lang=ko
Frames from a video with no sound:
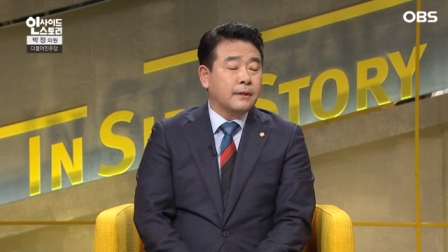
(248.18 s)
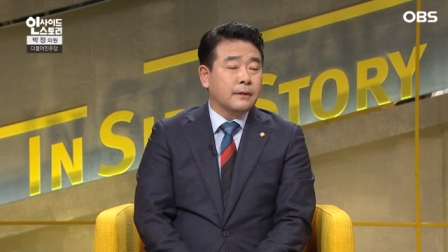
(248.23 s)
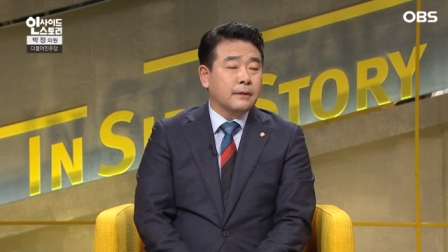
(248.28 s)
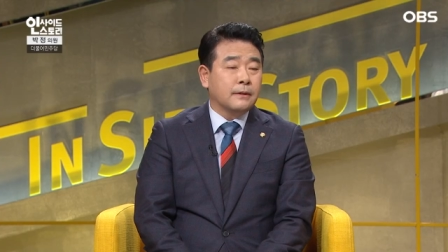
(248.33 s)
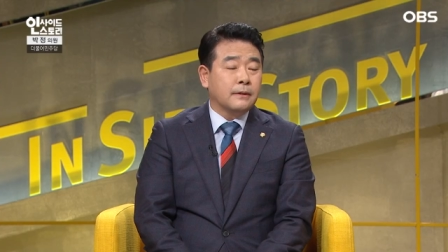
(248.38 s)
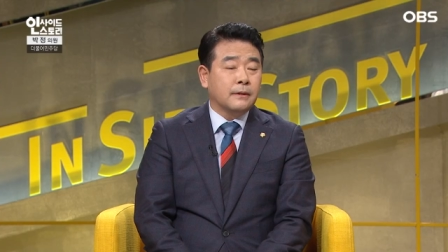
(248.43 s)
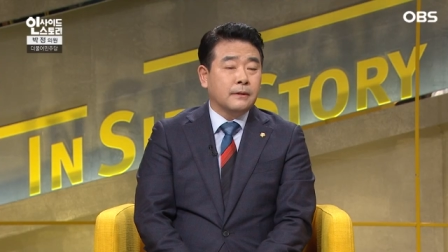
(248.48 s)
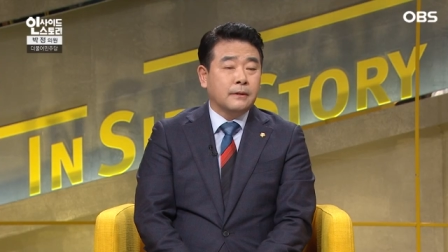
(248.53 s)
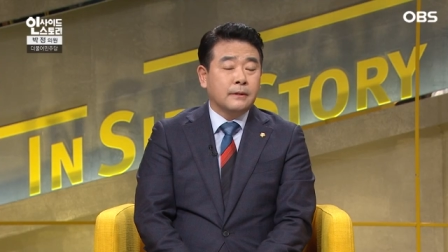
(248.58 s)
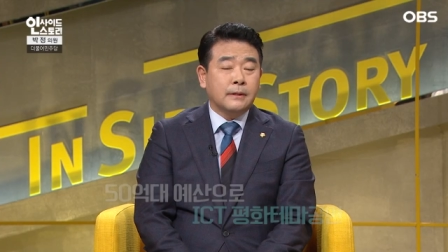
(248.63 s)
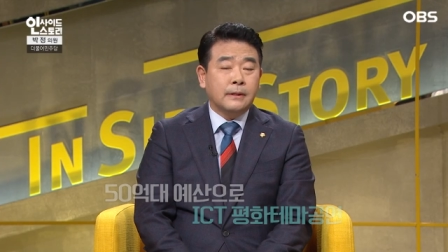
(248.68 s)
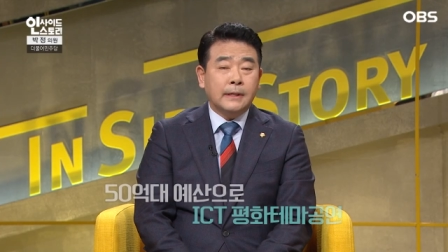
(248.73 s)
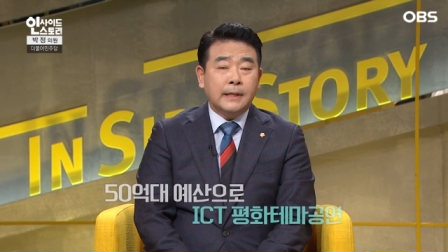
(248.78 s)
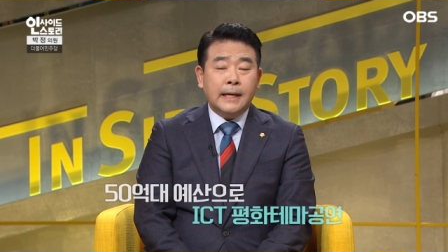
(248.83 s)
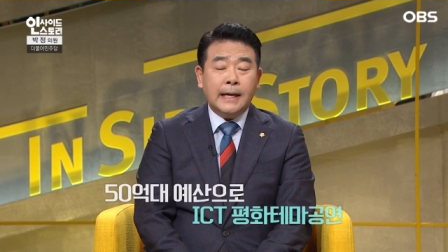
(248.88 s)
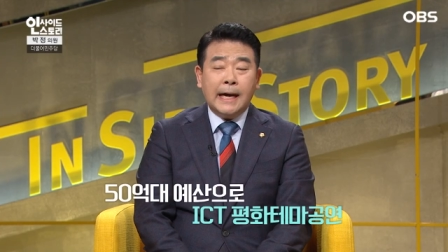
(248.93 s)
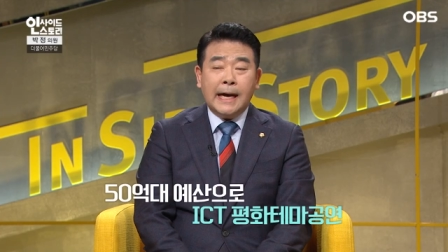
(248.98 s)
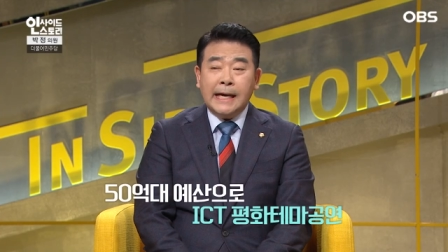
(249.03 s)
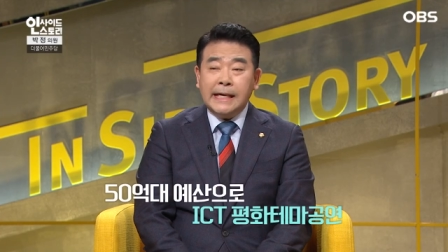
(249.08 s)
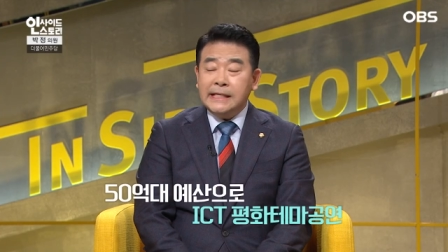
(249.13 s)
어,
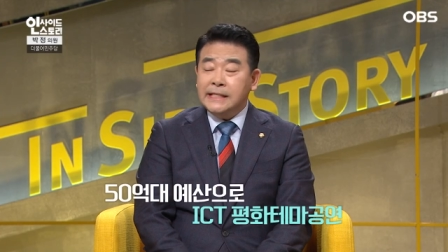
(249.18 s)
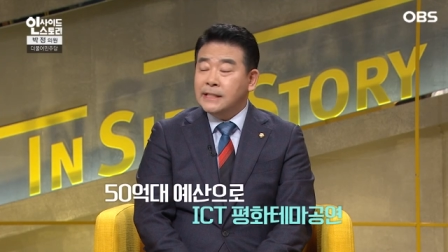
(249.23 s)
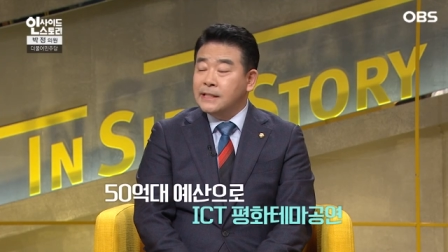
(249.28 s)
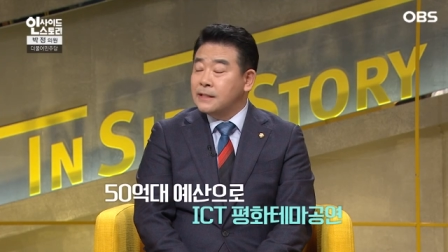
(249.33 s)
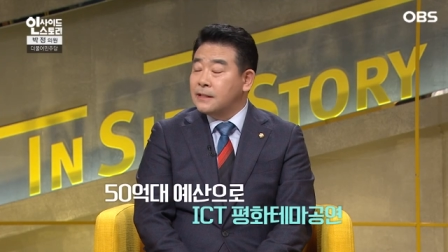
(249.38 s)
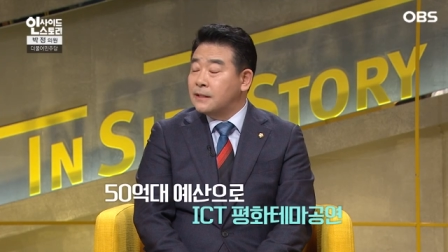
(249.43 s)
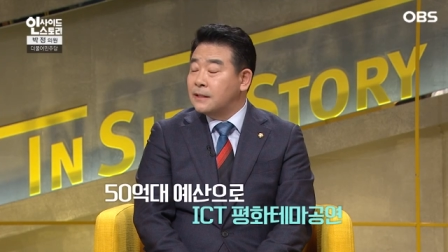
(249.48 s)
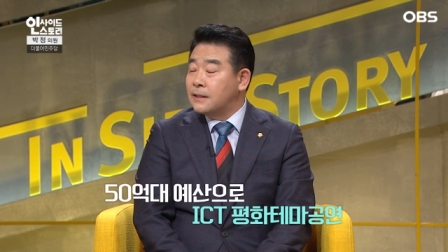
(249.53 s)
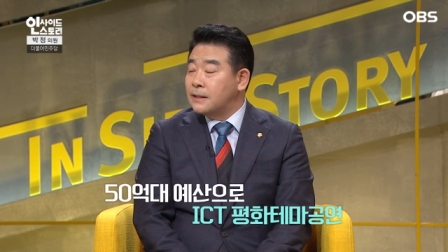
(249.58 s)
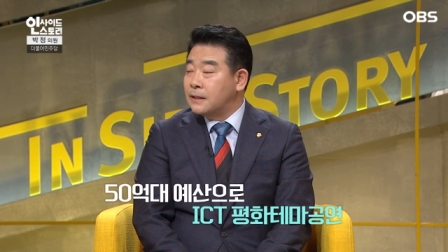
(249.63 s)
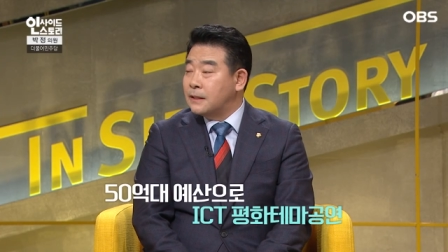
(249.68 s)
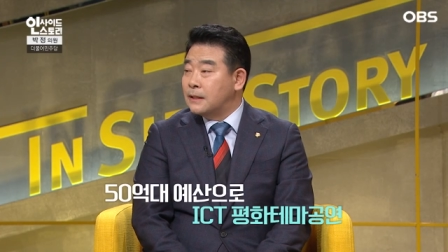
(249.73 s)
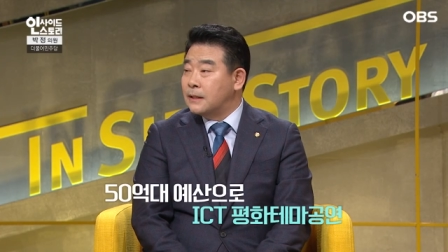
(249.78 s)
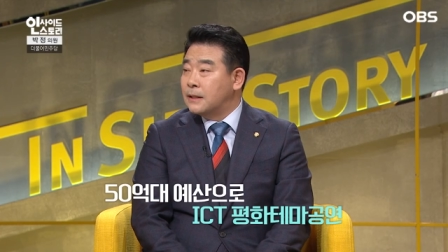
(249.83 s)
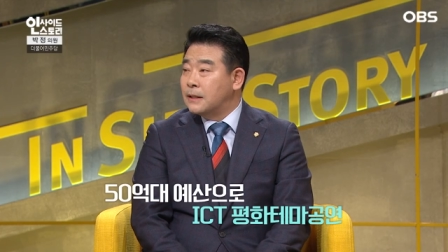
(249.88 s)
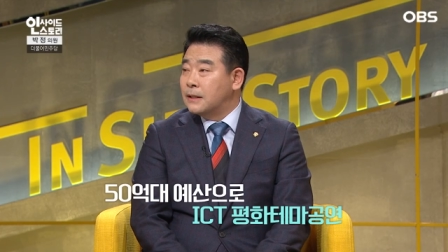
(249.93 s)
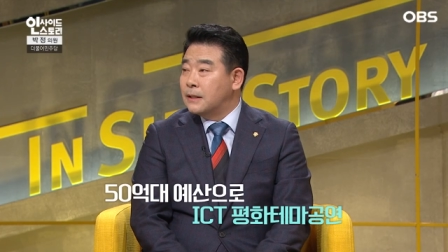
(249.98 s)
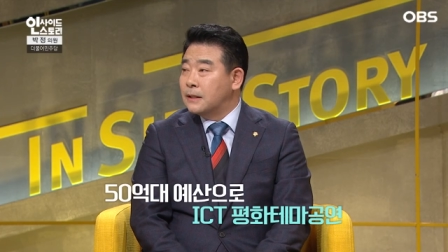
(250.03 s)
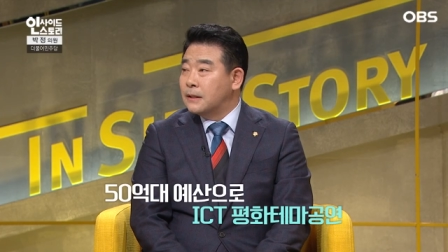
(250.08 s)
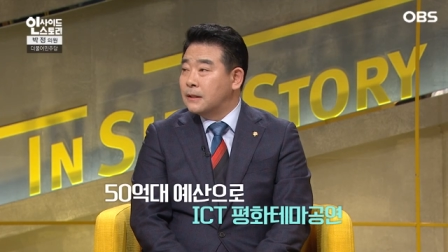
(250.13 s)
ICT
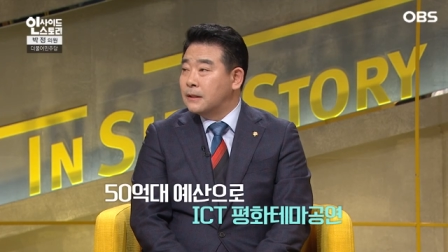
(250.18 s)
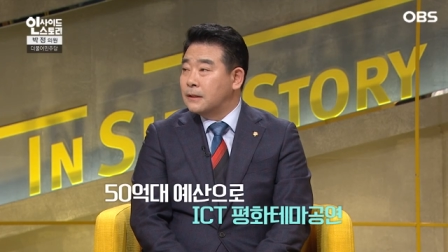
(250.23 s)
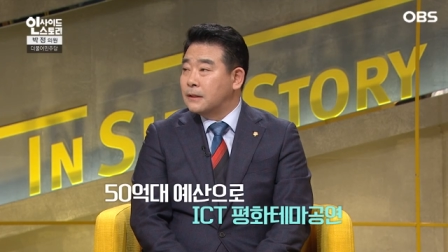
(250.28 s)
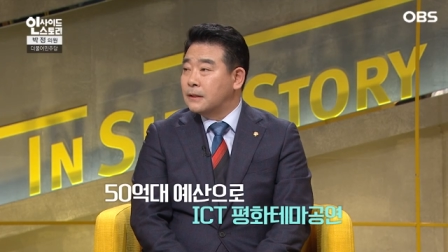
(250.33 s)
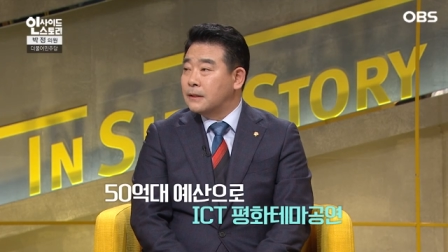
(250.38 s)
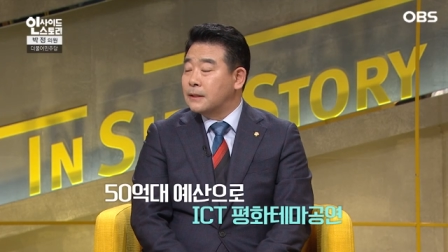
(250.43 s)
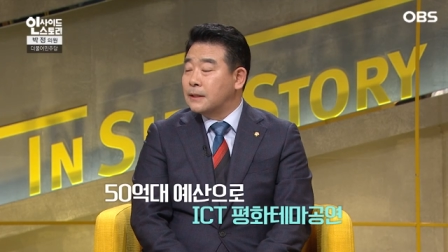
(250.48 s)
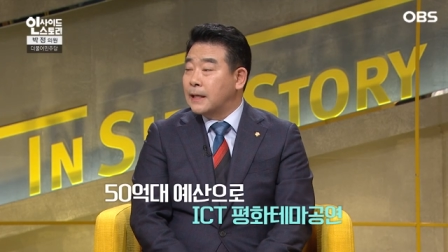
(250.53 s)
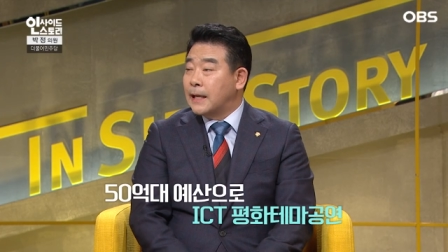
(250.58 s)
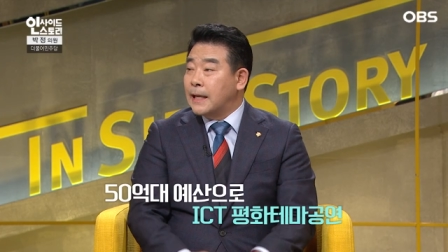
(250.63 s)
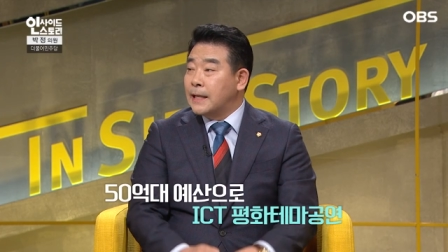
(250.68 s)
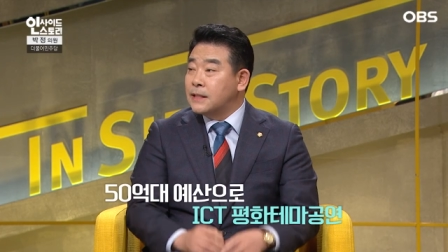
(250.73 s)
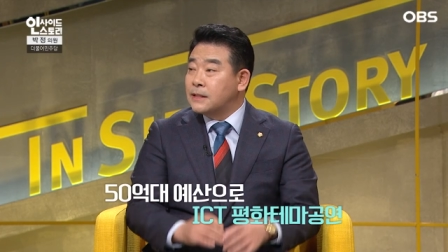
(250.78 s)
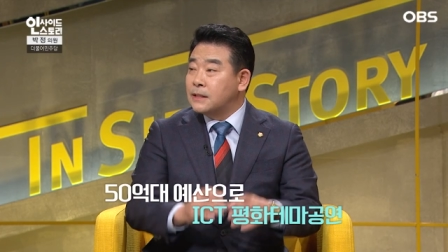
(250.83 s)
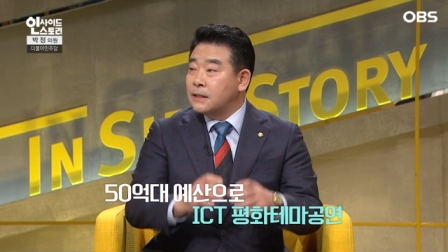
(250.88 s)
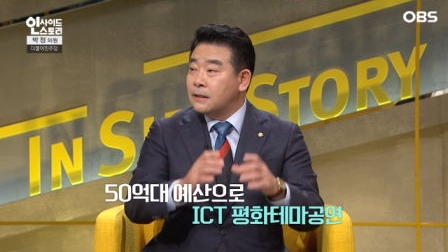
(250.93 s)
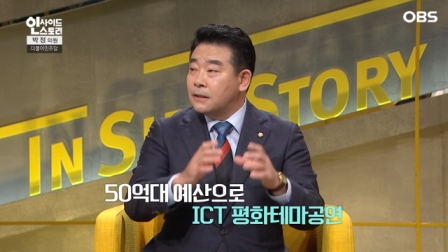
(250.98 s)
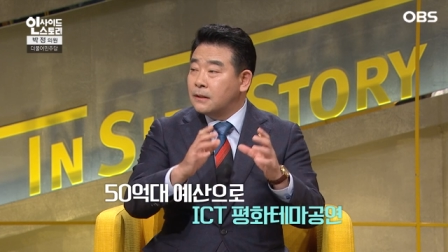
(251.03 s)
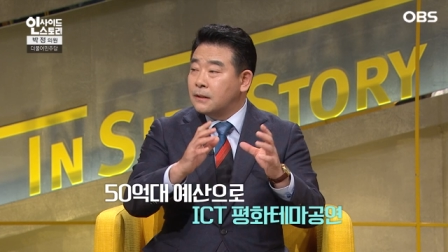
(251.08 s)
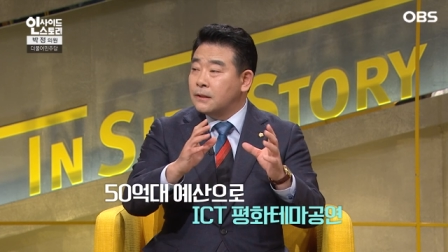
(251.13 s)

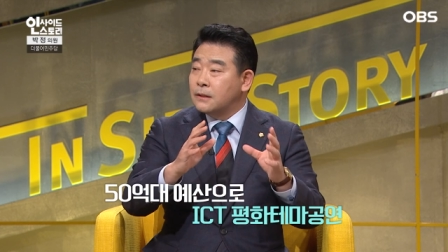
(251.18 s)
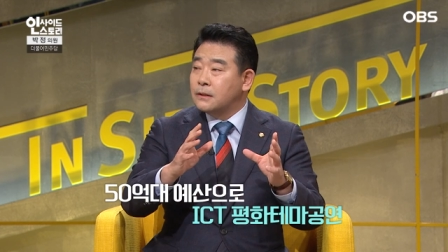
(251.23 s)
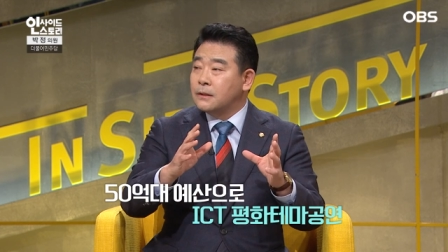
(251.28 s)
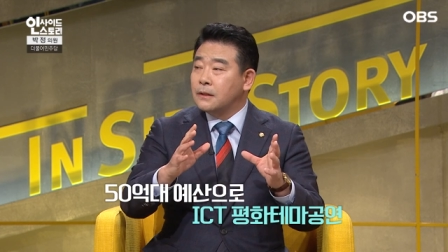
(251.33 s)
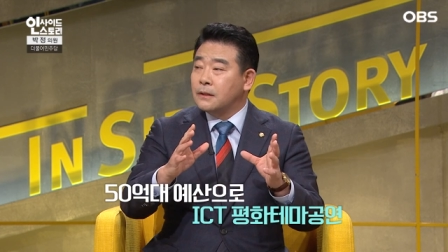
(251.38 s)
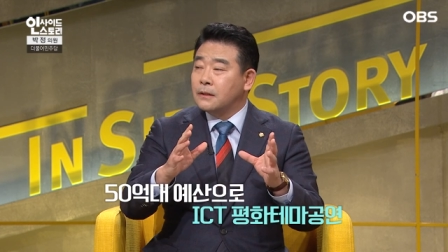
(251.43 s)
ICT